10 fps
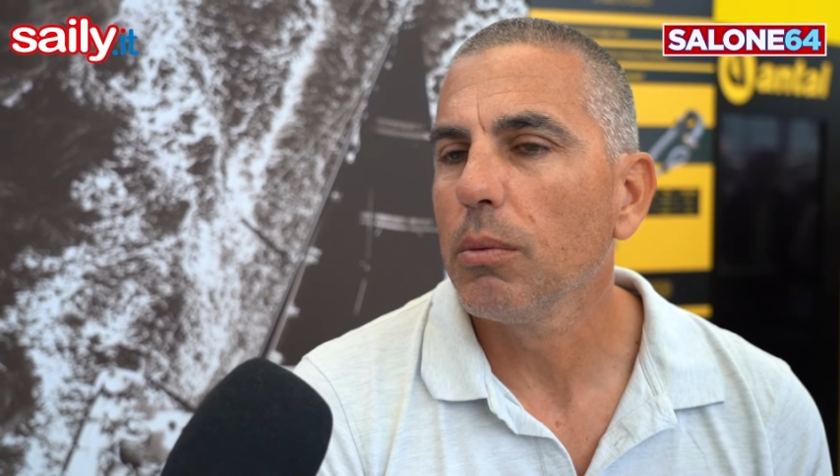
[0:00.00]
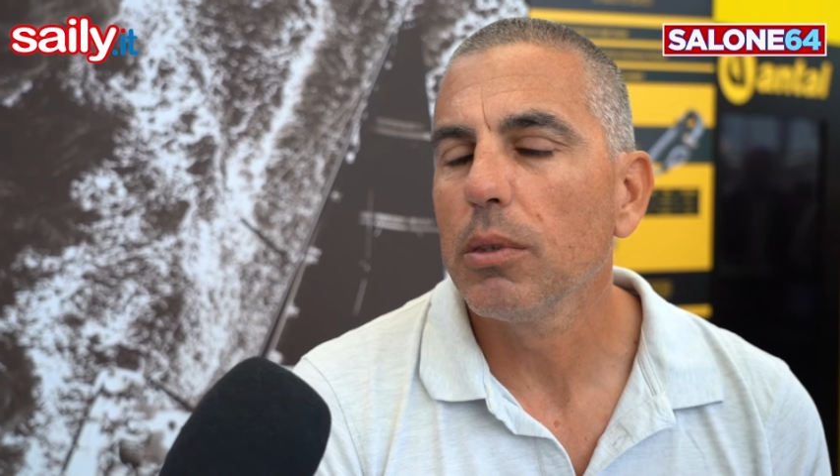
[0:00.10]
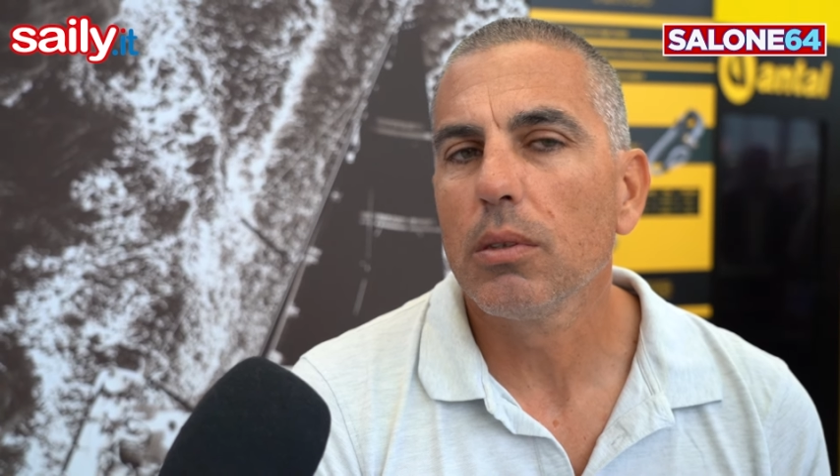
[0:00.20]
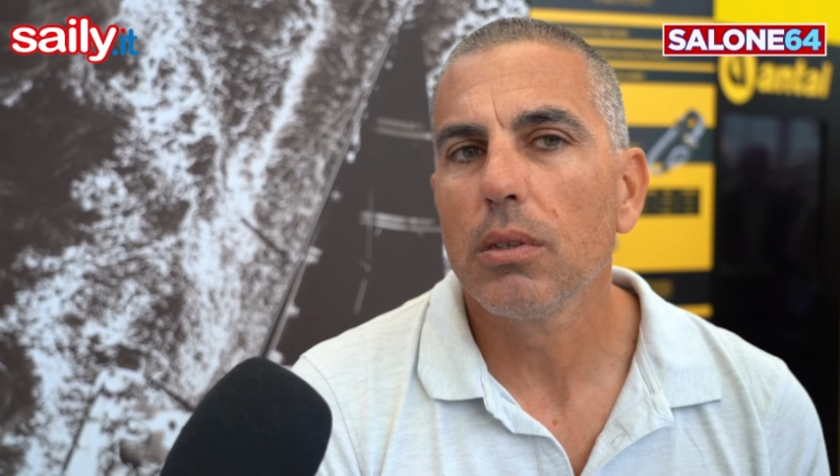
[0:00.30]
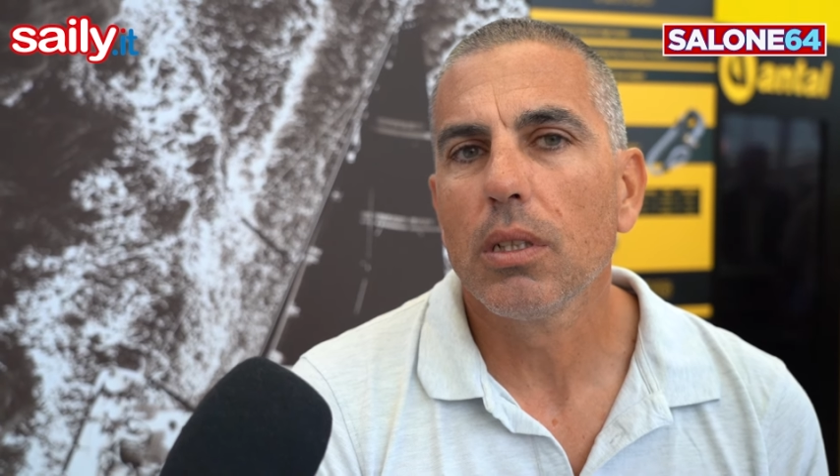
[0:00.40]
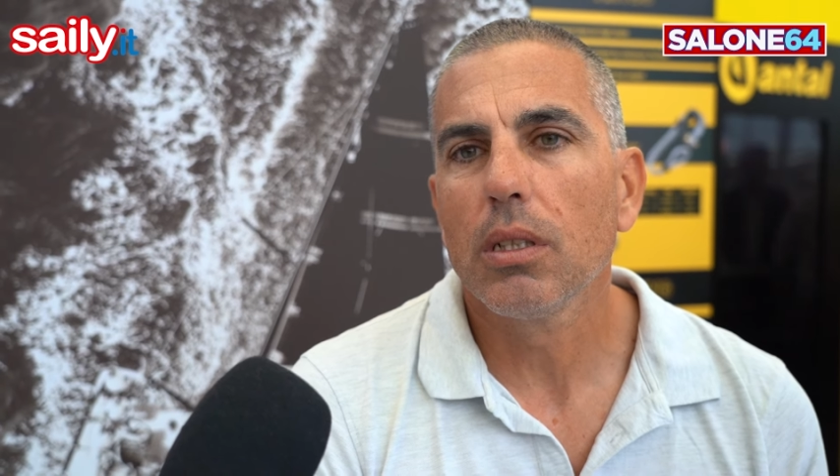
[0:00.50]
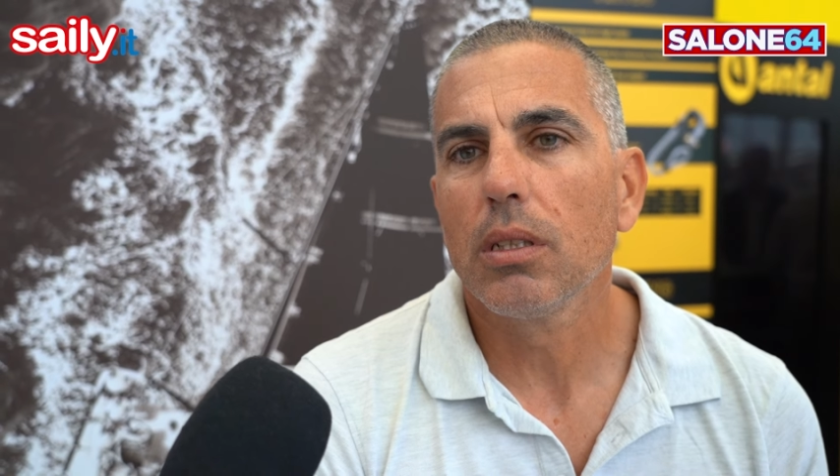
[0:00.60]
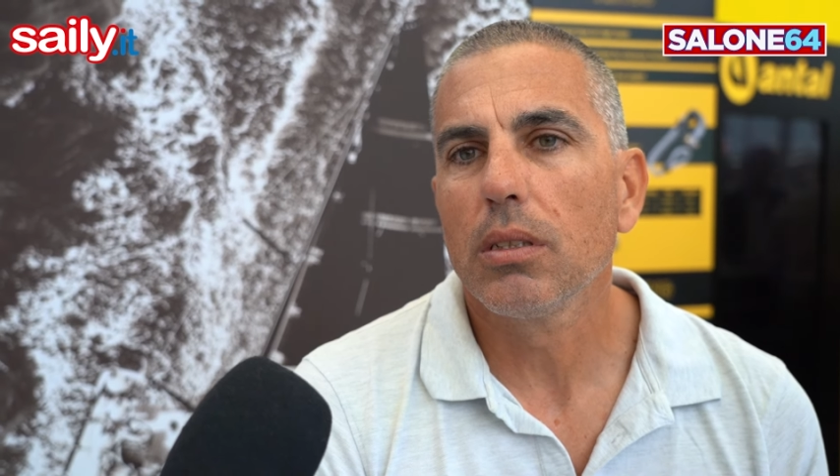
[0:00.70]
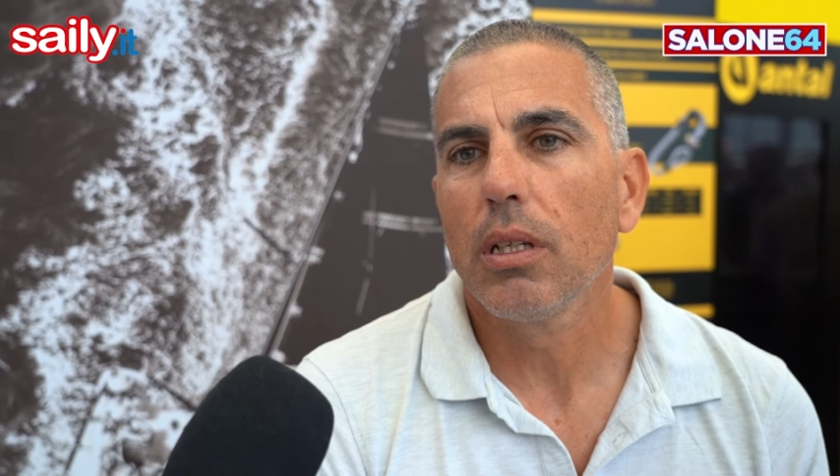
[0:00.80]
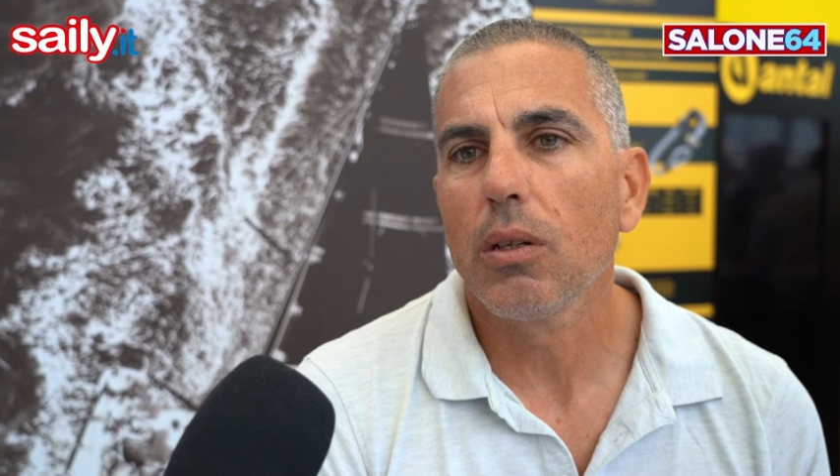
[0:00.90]
mondo
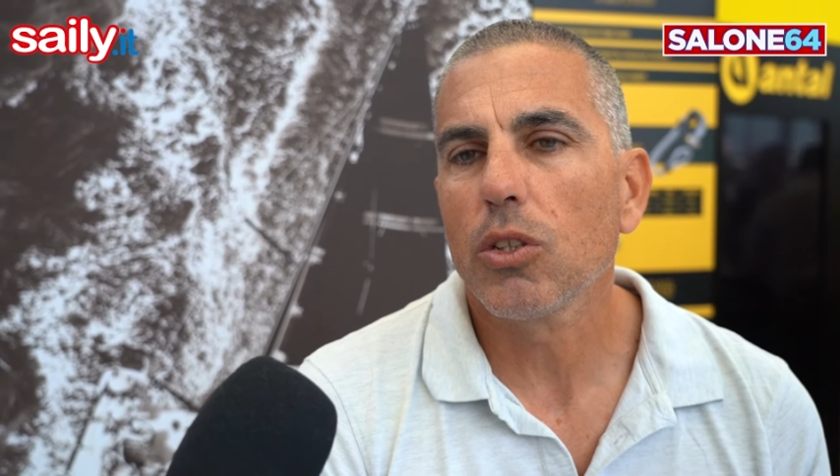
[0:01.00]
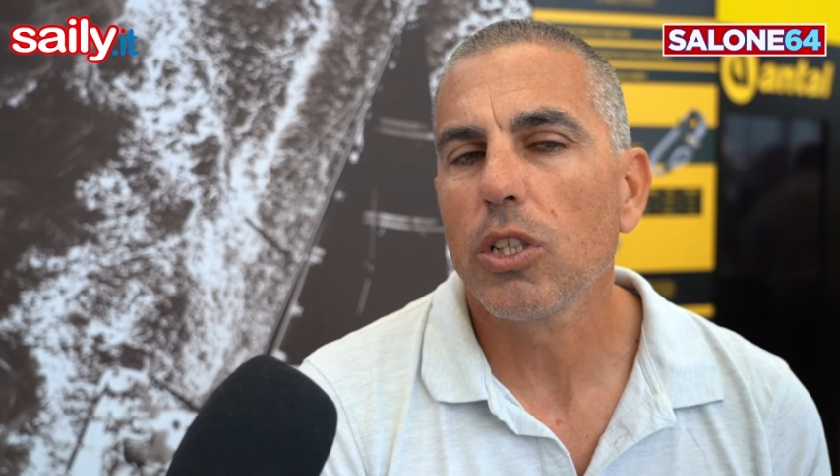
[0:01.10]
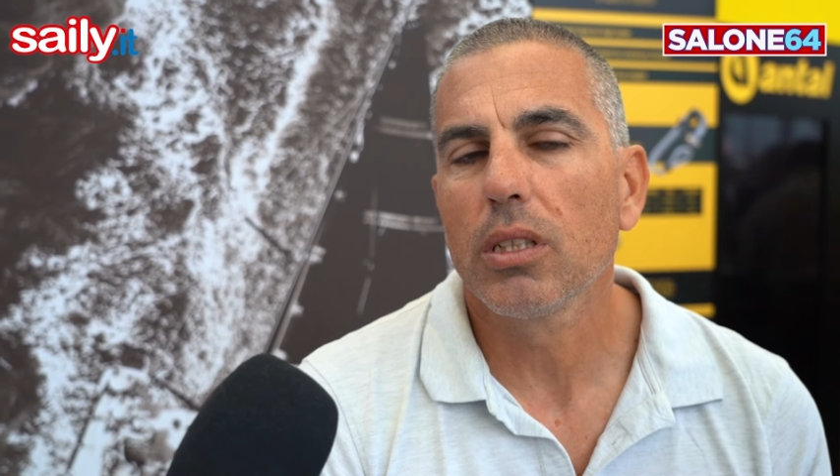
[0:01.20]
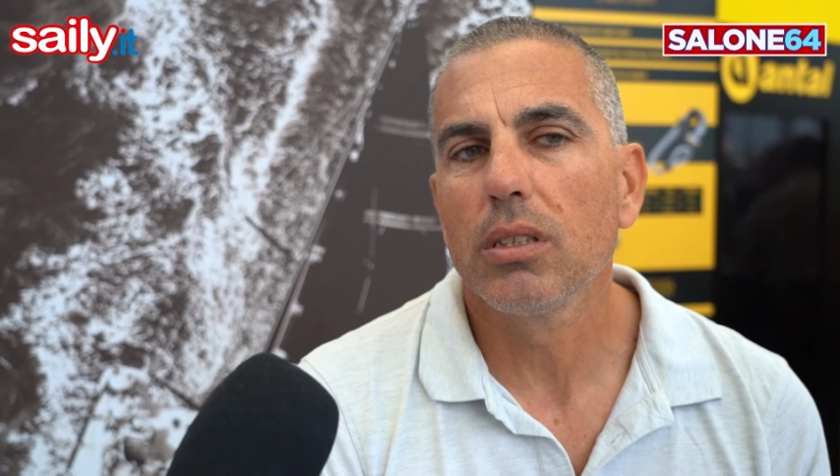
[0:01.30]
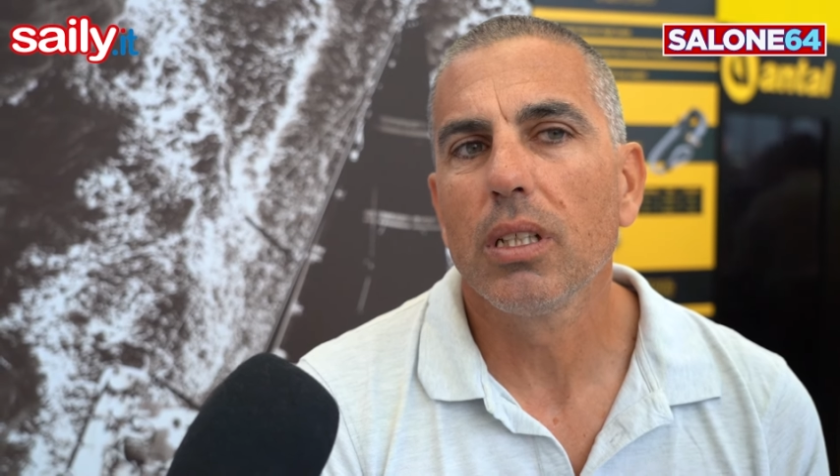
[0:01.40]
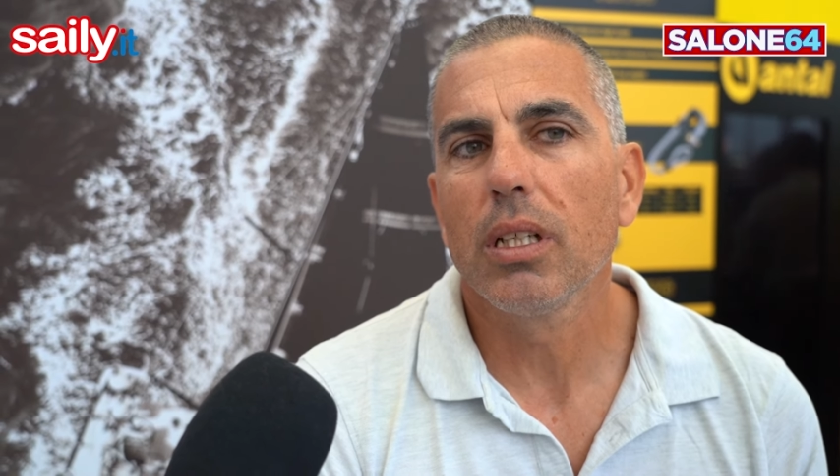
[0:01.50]
del, dell'ocean,